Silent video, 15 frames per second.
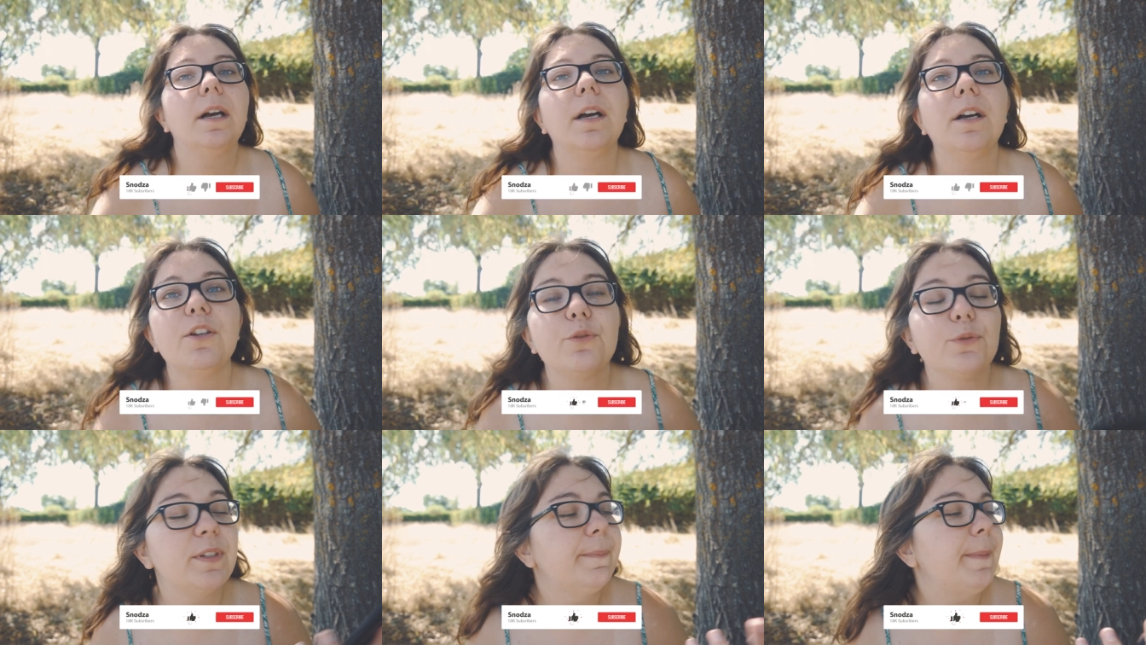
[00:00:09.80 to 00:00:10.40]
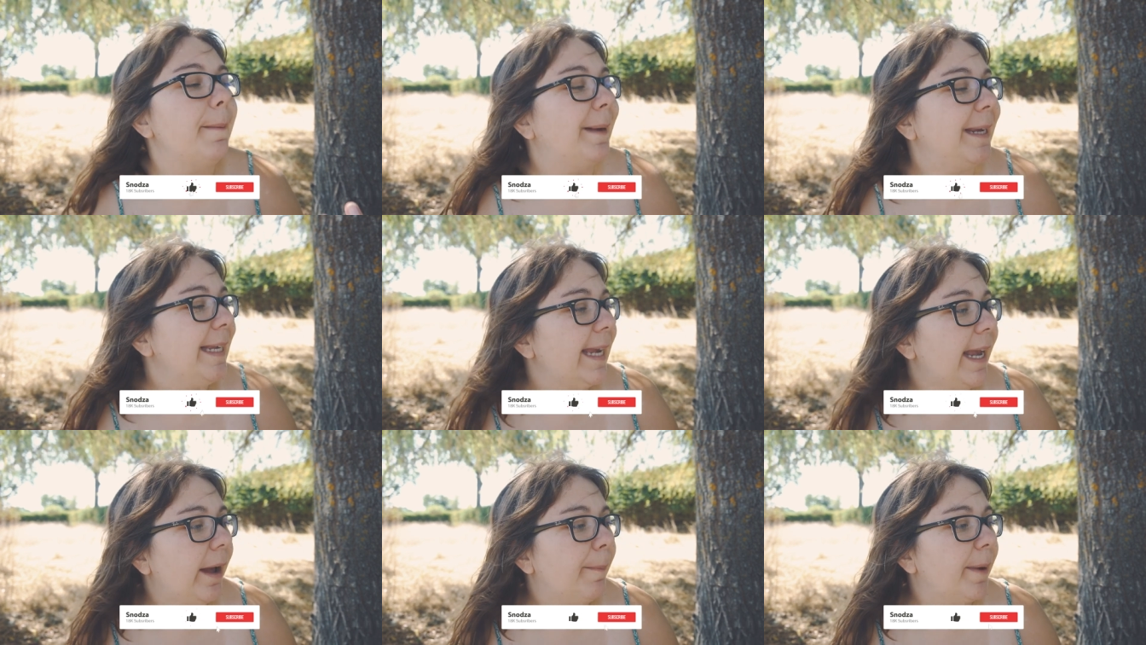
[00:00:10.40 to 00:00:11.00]
Euh, je vous ai pas pris
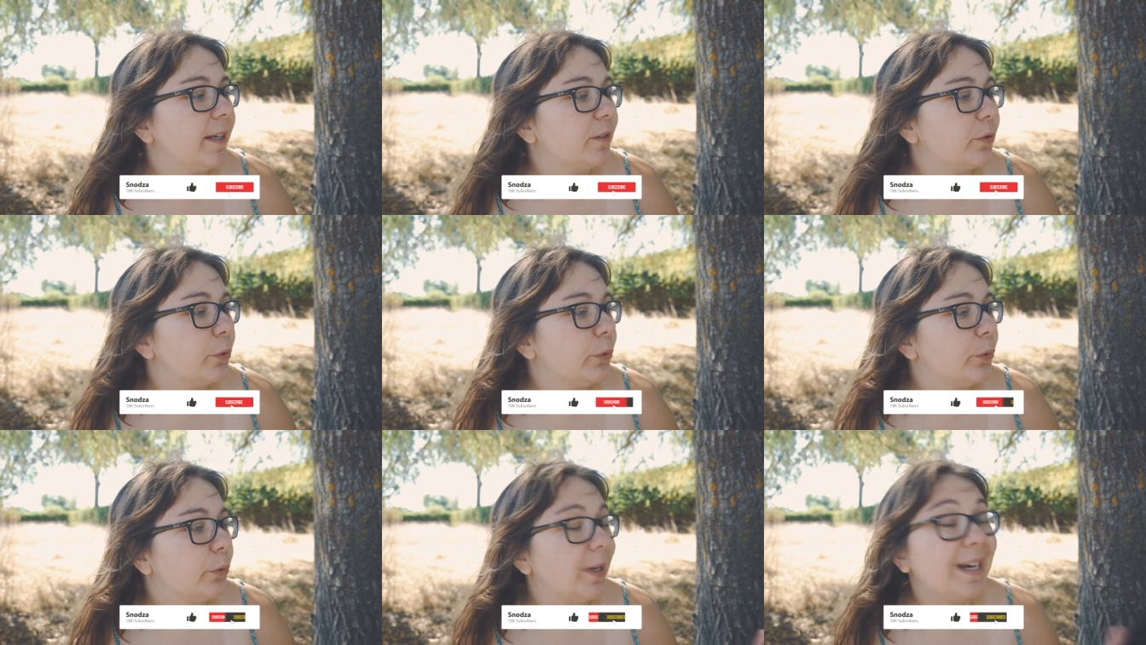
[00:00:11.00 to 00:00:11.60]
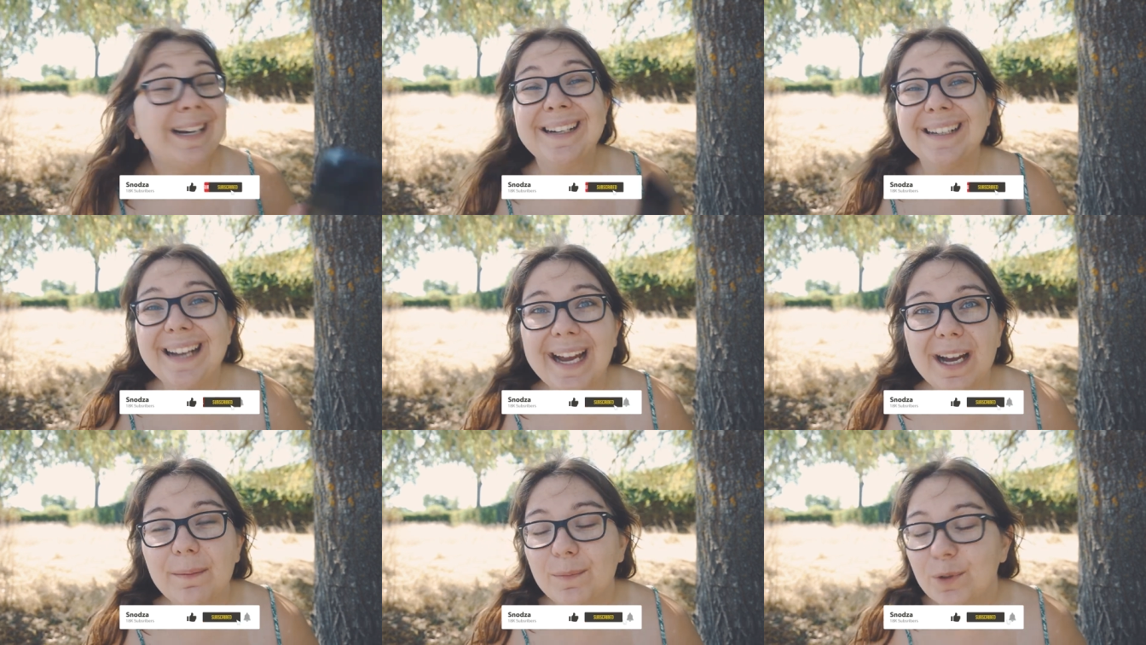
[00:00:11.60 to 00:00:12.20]
hier parce que
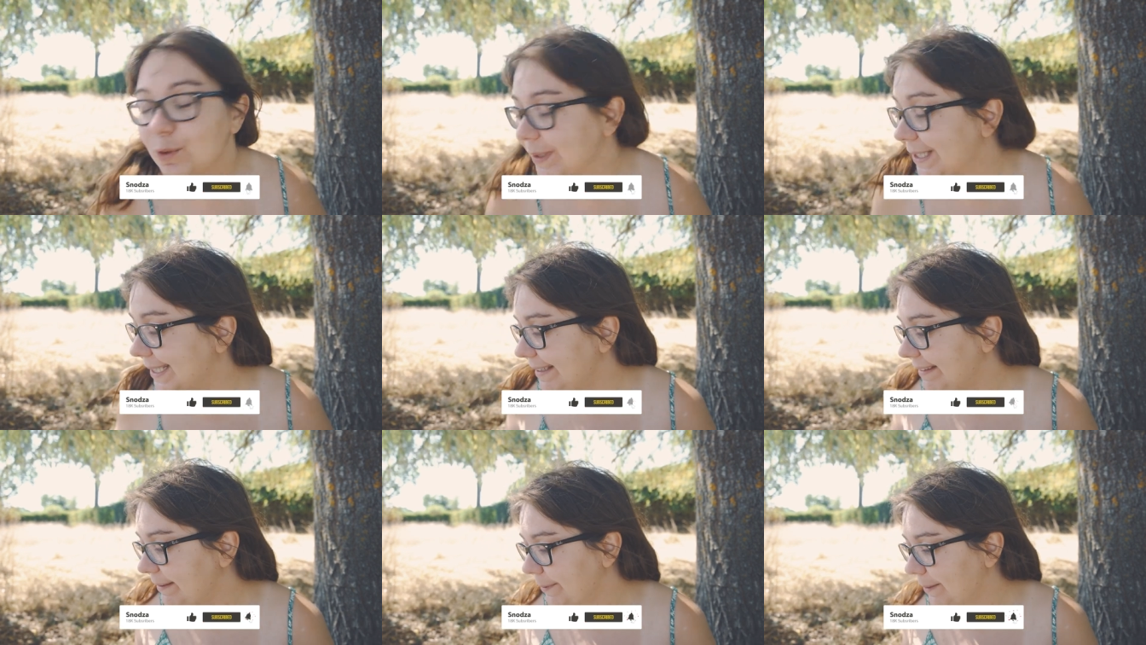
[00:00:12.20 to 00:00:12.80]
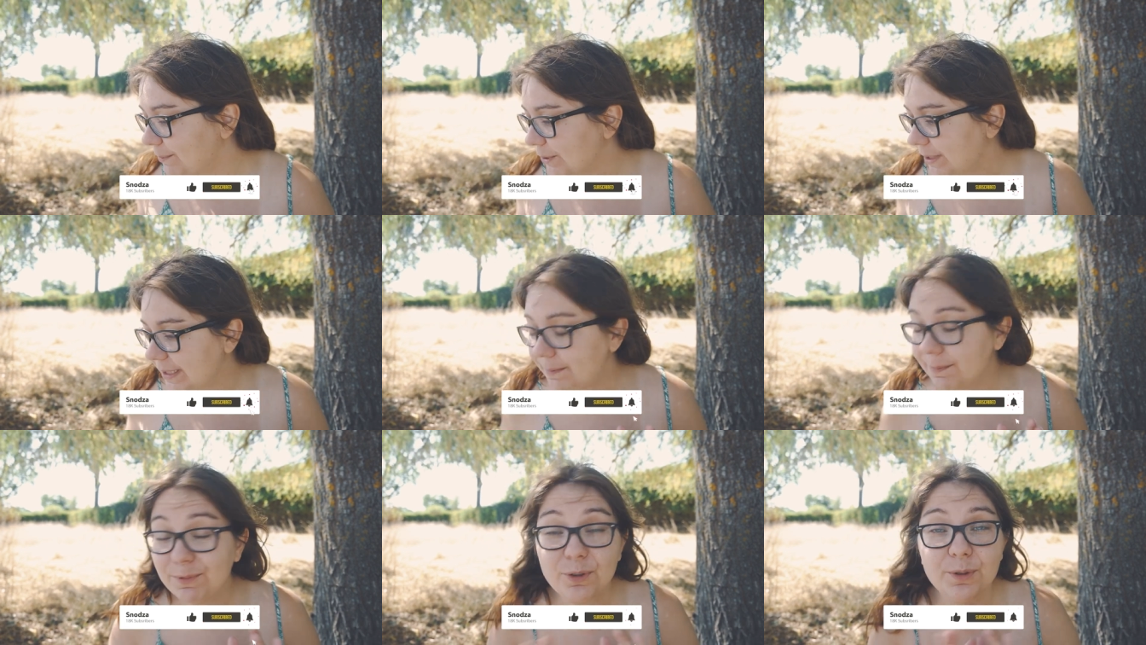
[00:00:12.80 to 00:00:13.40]
clairement c'était pas
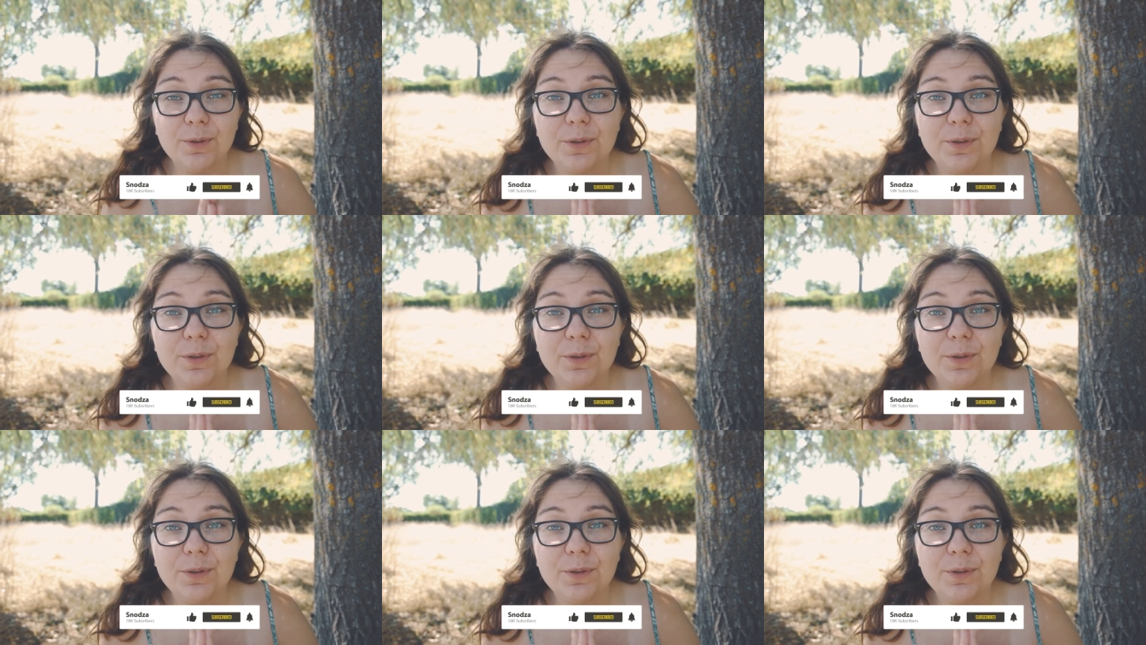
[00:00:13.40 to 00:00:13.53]
possible,